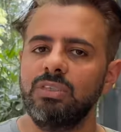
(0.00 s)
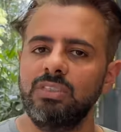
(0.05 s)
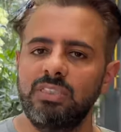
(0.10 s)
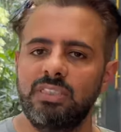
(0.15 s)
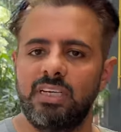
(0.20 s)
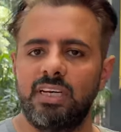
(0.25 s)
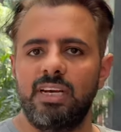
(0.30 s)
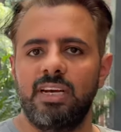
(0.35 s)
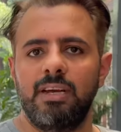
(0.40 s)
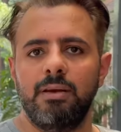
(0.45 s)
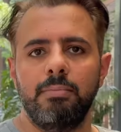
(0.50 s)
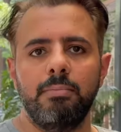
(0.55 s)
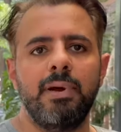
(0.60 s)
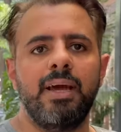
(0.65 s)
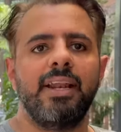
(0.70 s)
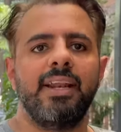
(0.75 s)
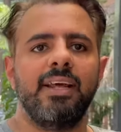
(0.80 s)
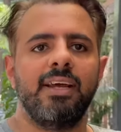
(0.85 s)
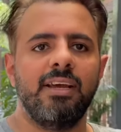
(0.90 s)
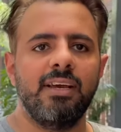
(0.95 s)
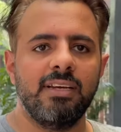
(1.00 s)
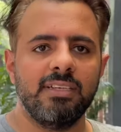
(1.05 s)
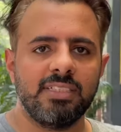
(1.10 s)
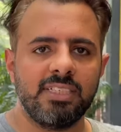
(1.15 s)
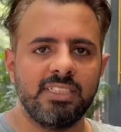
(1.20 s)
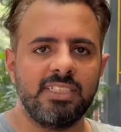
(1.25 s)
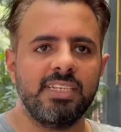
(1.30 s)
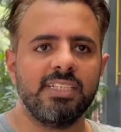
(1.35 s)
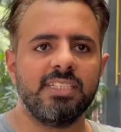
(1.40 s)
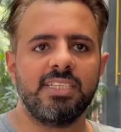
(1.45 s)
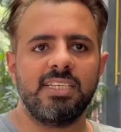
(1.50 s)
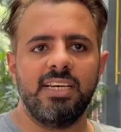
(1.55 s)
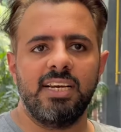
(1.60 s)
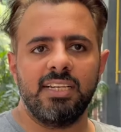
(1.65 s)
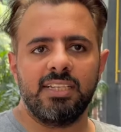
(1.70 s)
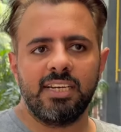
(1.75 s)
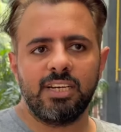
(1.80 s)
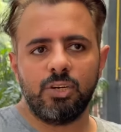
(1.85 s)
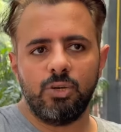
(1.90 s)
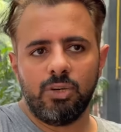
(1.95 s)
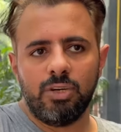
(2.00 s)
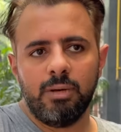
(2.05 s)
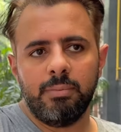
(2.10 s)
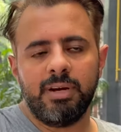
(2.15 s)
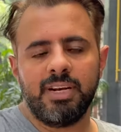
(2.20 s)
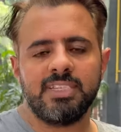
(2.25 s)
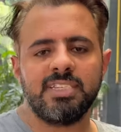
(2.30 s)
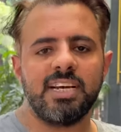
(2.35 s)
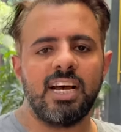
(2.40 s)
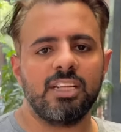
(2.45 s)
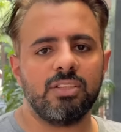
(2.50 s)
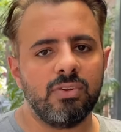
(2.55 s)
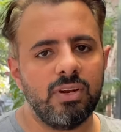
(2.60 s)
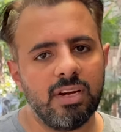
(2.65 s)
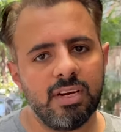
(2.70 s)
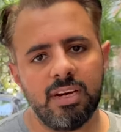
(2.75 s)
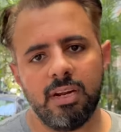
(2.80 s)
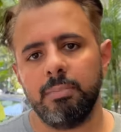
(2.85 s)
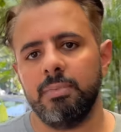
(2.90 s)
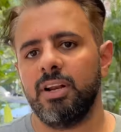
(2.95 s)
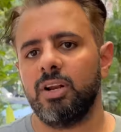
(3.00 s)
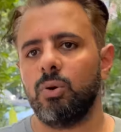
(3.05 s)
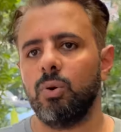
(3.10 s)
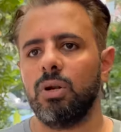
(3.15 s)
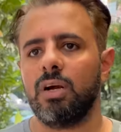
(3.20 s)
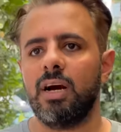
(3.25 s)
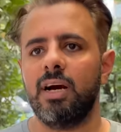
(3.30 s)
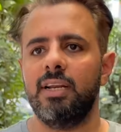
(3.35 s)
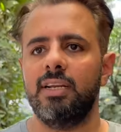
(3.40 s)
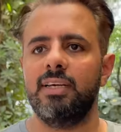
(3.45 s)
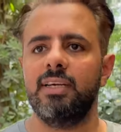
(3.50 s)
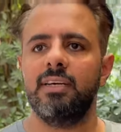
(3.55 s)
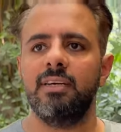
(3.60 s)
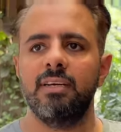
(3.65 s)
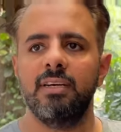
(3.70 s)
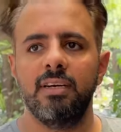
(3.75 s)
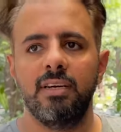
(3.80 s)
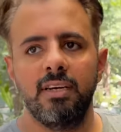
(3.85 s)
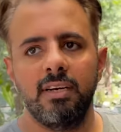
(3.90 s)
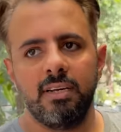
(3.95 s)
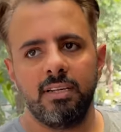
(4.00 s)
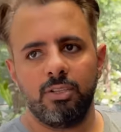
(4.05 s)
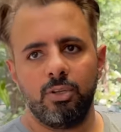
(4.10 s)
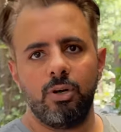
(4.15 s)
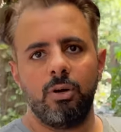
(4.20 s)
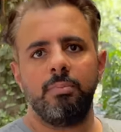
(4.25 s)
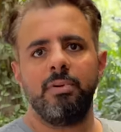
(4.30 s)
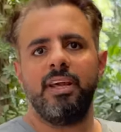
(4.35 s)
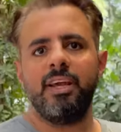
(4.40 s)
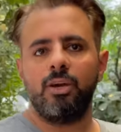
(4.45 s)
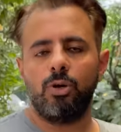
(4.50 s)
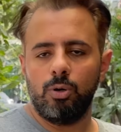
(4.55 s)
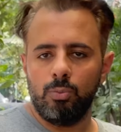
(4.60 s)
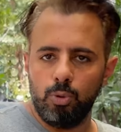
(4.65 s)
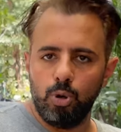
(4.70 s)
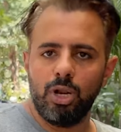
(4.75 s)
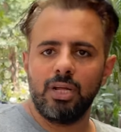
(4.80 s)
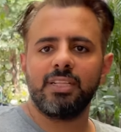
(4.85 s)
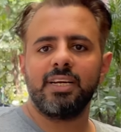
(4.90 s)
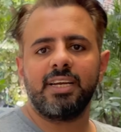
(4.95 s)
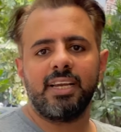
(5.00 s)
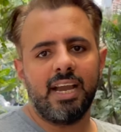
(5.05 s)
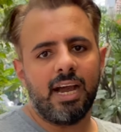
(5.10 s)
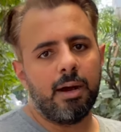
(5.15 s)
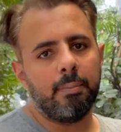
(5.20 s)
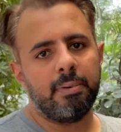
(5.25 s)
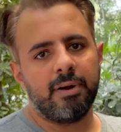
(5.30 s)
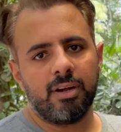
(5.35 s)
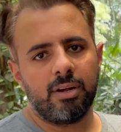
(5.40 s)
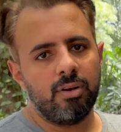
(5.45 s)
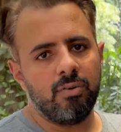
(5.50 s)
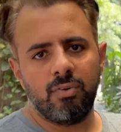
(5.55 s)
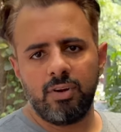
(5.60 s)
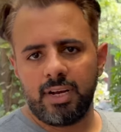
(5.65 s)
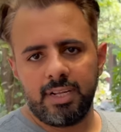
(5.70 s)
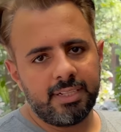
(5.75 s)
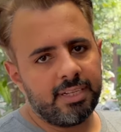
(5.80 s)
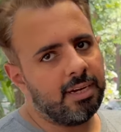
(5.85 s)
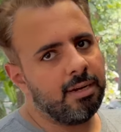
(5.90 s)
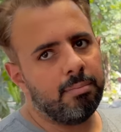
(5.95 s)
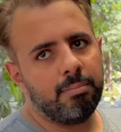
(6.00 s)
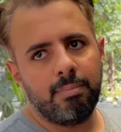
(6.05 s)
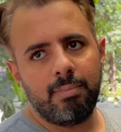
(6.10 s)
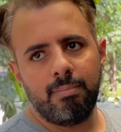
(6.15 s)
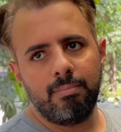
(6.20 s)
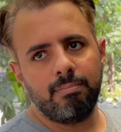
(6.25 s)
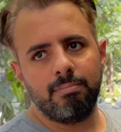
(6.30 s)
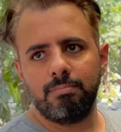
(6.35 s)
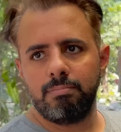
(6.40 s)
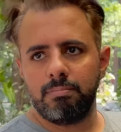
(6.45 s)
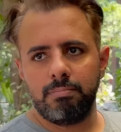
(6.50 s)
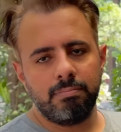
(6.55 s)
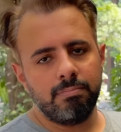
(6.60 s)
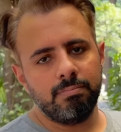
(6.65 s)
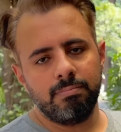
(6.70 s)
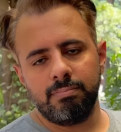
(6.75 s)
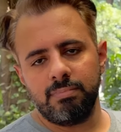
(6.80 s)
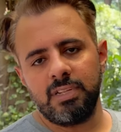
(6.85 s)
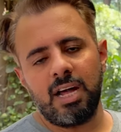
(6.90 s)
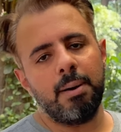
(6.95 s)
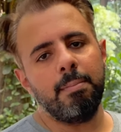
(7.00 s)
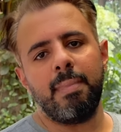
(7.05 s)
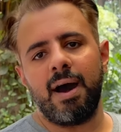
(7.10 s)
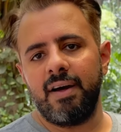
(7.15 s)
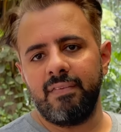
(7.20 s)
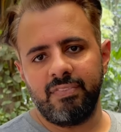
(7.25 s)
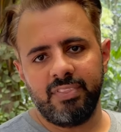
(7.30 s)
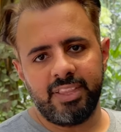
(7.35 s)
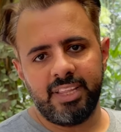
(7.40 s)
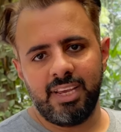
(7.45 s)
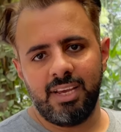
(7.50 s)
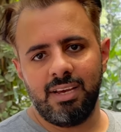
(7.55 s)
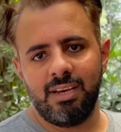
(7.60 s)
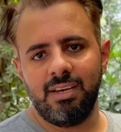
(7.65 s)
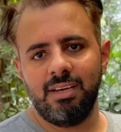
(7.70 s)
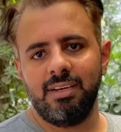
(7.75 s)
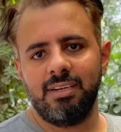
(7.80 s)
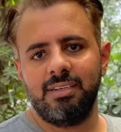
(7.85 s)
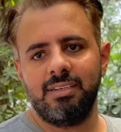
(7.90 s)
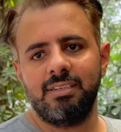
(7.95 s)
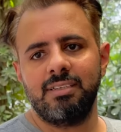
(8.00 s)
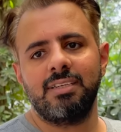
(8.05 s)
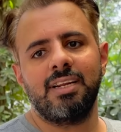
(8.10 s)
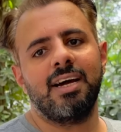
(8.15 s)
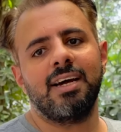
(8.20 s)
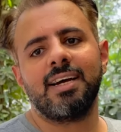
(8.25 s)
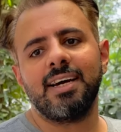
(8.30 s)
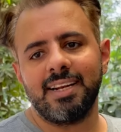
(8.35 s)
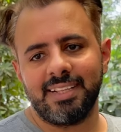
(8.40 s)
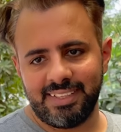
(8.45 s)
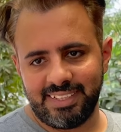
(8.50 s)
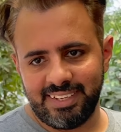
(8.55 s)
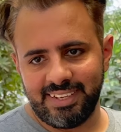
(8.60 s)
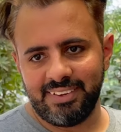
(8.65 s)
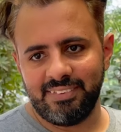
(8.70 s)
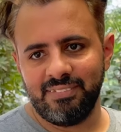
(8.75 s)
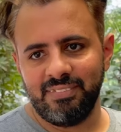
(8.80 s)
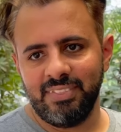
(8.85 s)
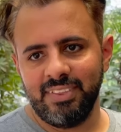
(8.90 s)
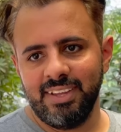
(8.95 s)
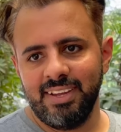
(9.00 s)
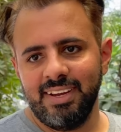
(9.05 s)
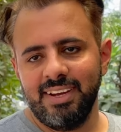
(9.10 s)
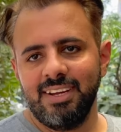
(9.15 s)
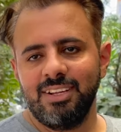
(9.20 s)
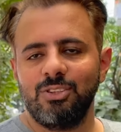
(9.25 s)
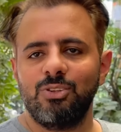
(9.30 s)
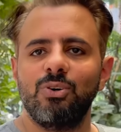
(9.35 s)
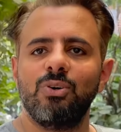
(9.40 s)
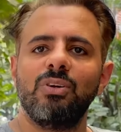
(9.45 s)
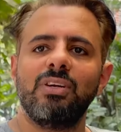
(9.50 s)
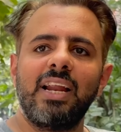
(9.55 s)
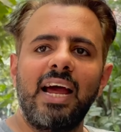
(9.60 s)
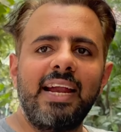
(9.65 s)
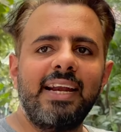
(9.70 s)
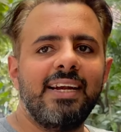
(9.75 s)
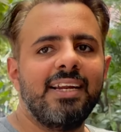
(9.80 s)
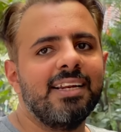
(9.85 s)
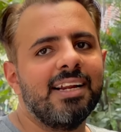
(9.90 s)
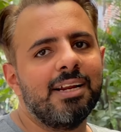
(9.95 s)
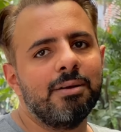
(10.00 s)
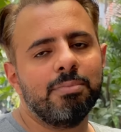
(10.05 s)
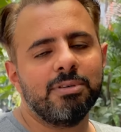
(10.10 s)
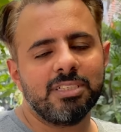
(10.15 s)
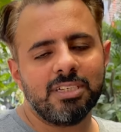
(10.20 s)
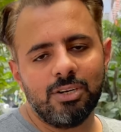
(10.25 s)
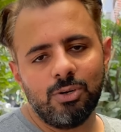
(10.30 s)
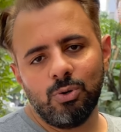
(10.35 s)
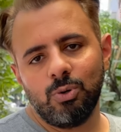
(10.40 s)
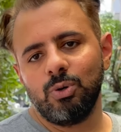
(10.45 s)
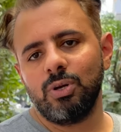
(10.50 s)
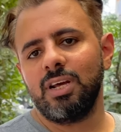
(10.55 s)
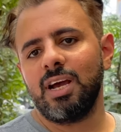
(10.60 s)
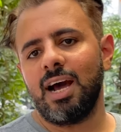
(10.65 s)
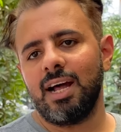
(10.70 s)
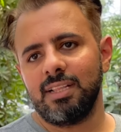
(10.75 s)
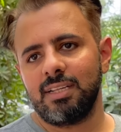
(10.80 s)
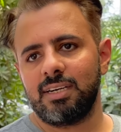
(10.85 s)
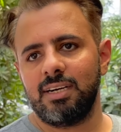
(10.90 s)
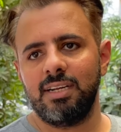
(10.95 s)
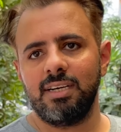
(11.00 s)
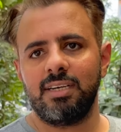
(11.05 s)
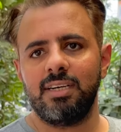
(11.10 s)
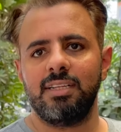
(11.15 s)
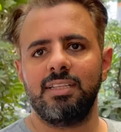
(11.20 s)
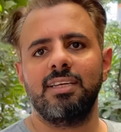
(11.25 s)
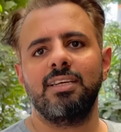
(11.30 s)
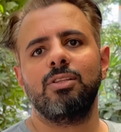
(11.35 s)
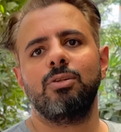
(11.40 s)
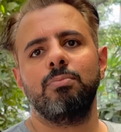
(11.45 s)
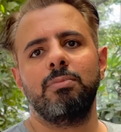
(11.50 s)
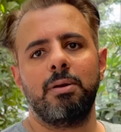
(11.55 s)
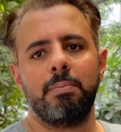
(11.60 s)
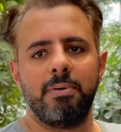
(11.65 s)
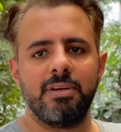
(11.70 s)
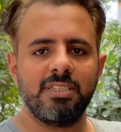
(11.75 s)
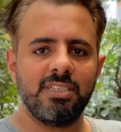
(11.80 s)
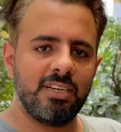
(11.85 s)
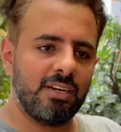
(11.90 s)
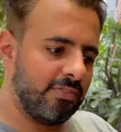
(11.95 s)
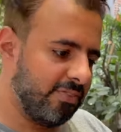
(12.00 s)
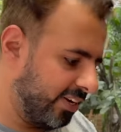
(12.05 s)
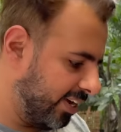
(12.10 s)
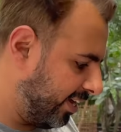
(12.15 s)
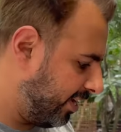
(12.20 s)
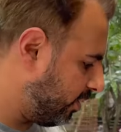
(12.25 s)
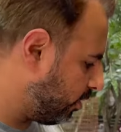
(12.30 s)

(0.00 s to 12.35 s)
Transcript: ये मैंने सजेस्ट किया था क्योंकि हमारे का घर बिल्कुल खाली है तो हमने इनको बोला था कि आप रख लो वो कहते हैं हम ना मानते हैं ना करते हैं तो 99 परसेंट लोगों ने हाथ खड़े कर दिए तो मेरे पास सिर्फ यही